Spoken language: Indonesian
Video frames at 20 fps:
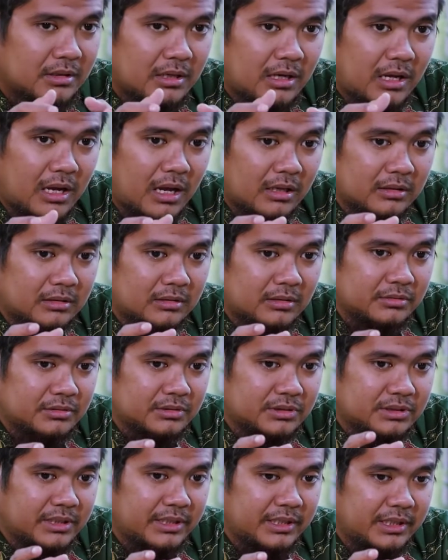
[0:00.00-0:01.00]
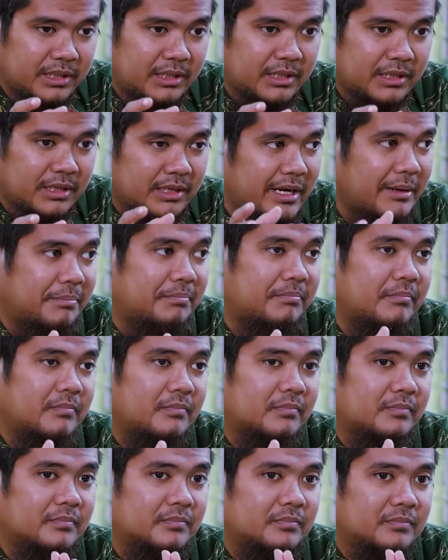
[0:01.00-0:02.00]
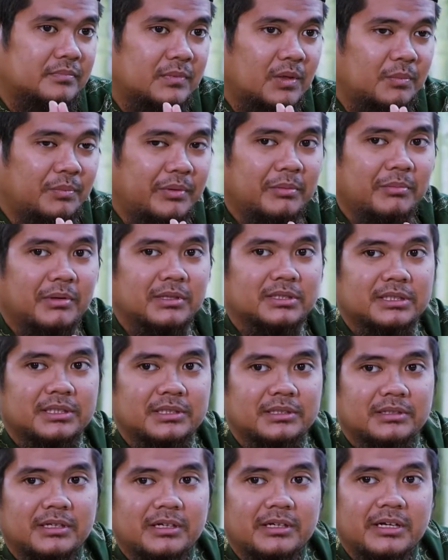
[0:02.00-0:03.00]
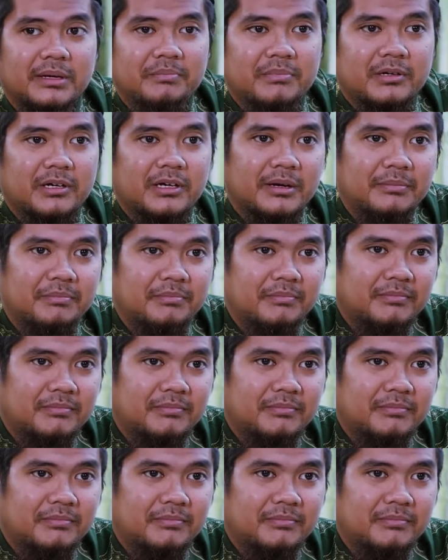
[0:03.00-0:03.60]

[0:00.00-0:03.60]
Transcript: atau istri ini kegap apa ya bahasa kita kegap kegap